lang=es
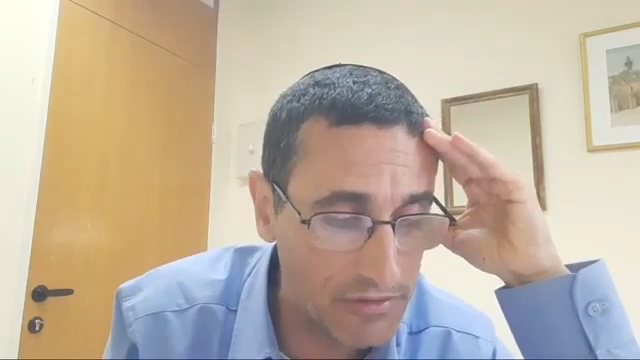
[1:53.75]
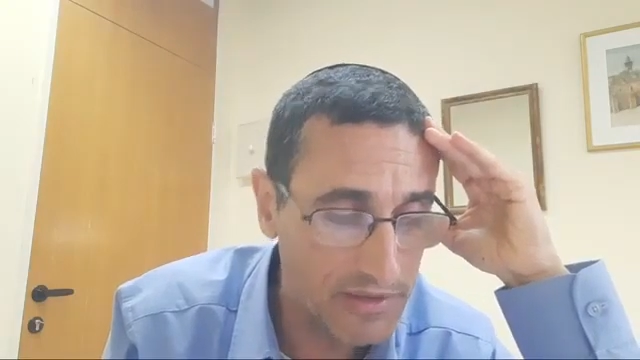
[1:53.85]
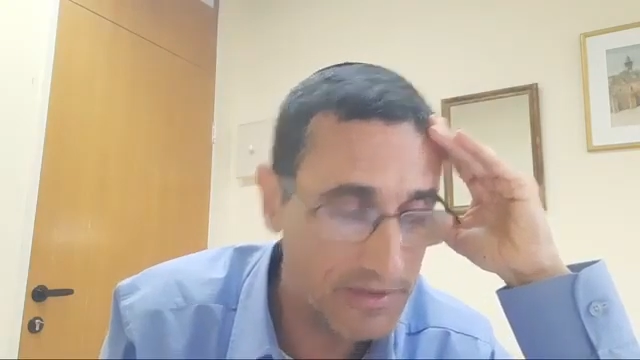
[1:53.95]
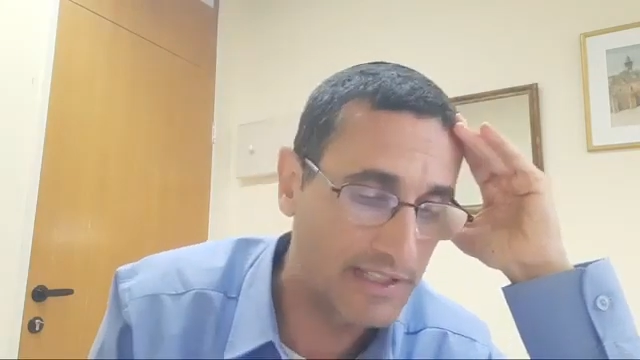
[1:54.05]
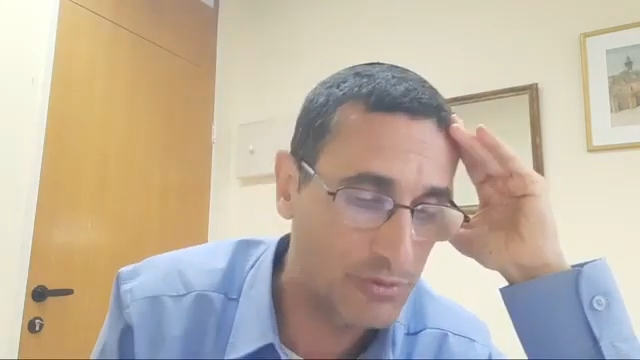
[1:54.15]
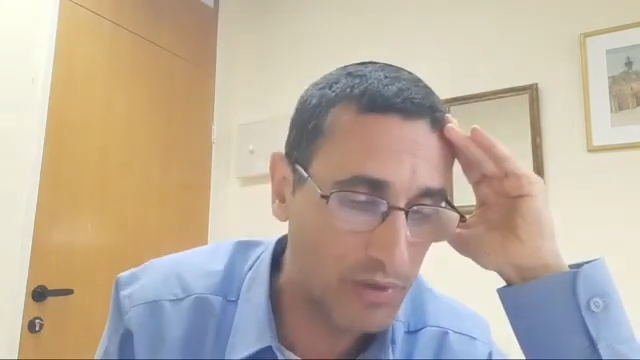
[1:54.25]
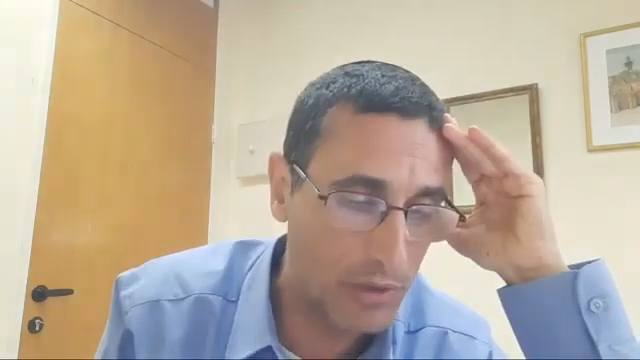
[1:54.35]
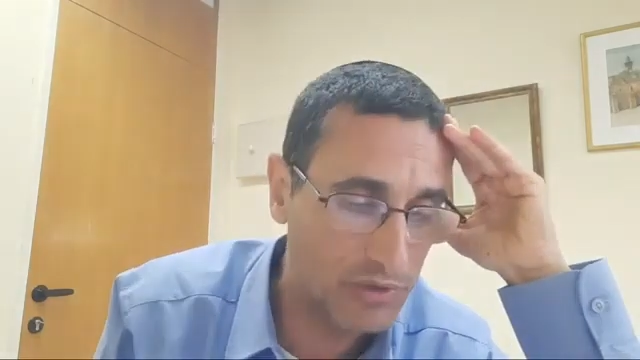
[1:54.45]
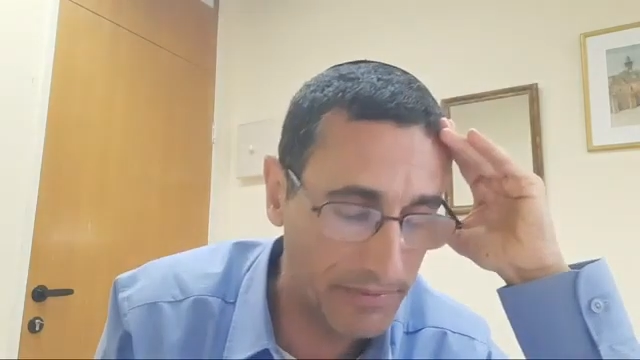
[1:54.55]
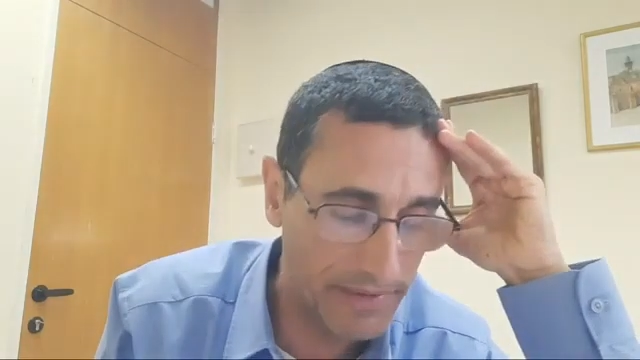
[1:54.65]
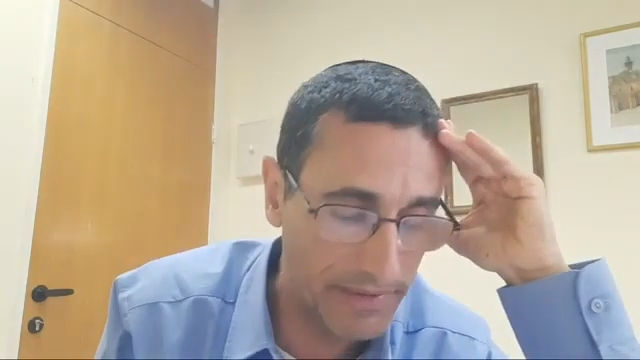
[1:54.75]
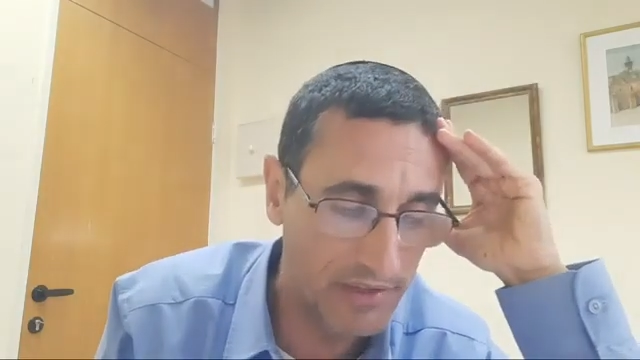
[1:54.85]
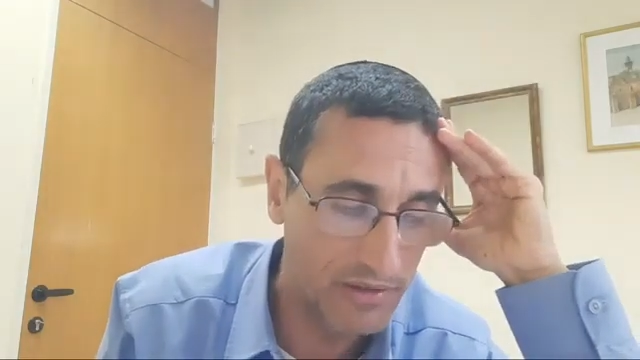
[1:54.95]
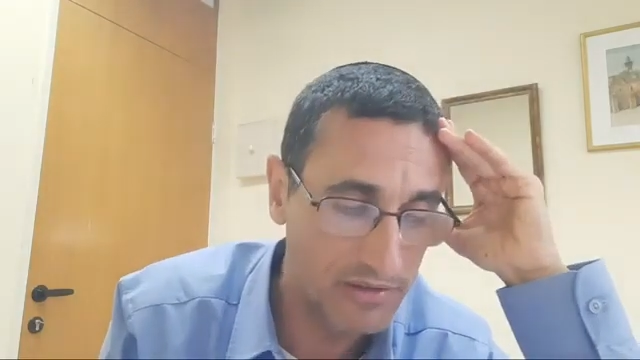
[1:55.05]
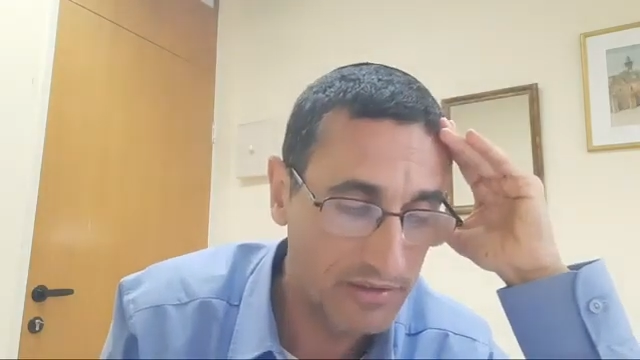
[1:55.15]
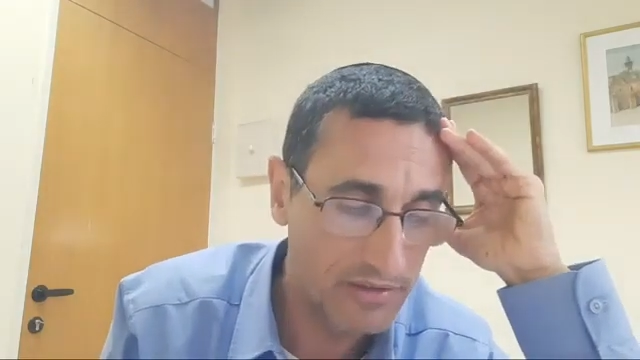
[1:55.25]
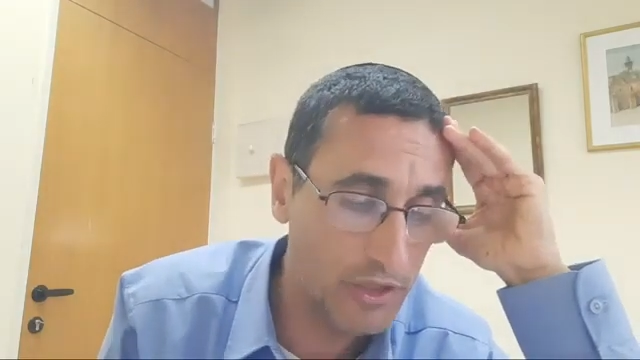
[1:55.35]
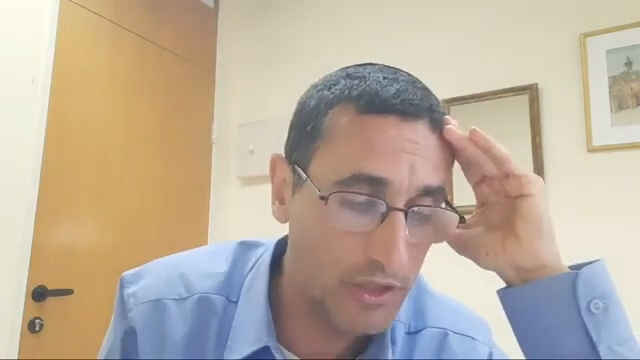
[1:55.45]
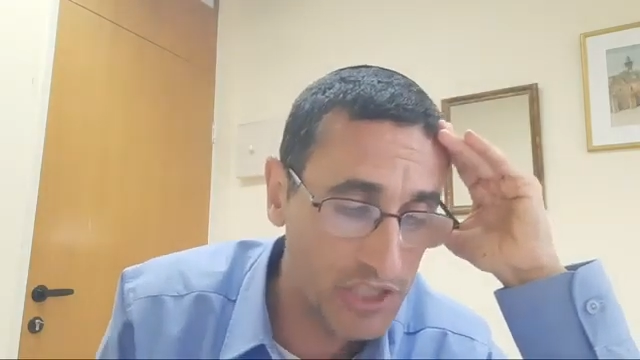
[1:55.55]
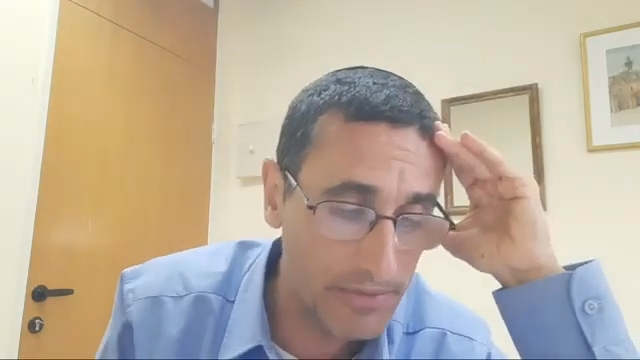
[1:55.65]
de su cautiverio y
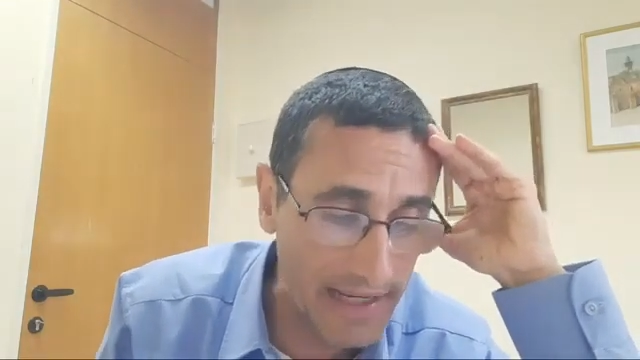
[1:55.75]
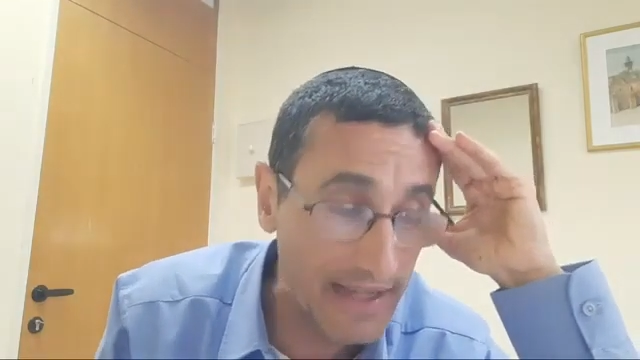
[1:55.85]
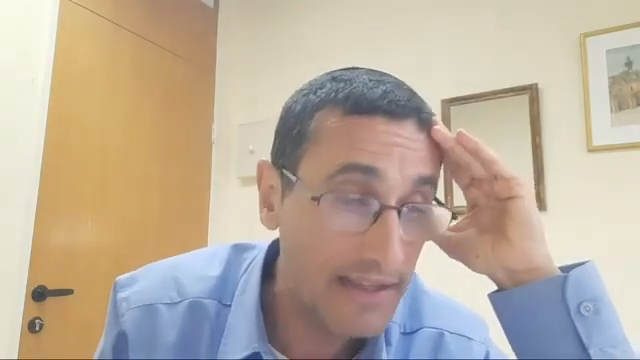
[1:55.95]
los llevará